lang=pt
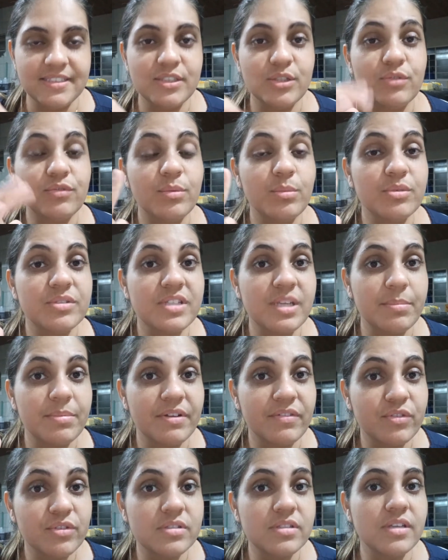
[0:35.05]
Então, eu vou mostrar
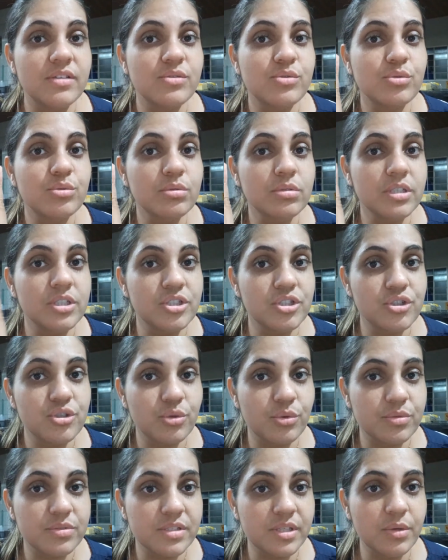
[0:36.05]
para vocês tudo o que a gente
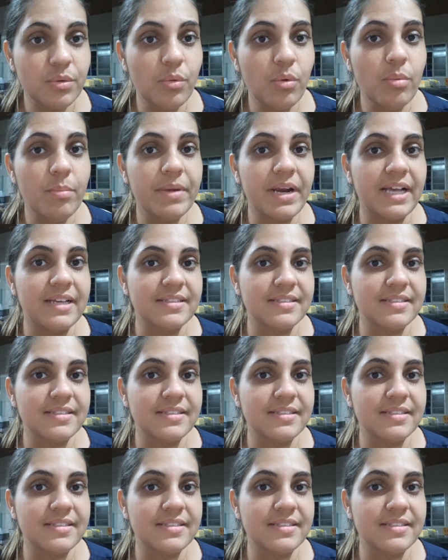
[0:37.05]
conseguiu comprar.